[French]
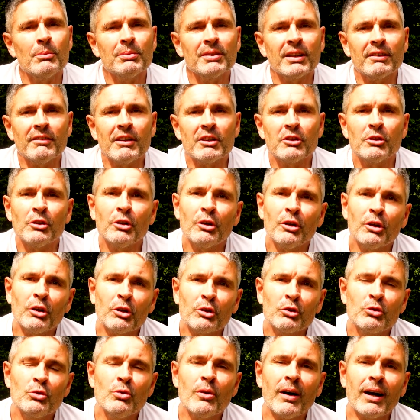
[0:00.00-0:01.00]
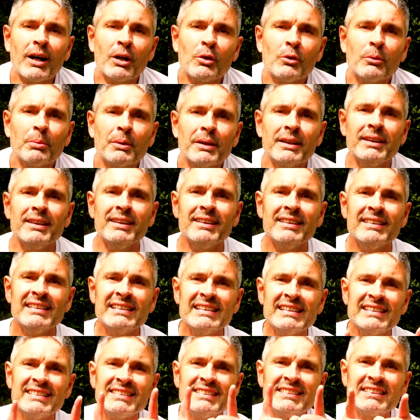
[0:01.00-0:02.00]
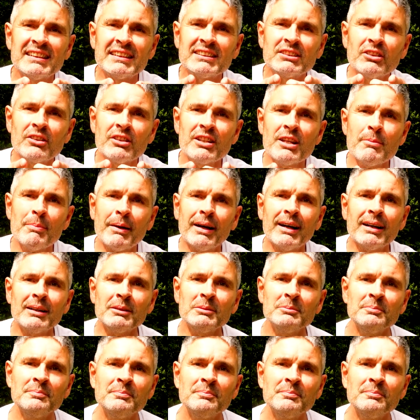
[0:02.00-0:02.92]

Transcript: observateur, tu l'auras compris, ça sent le départ.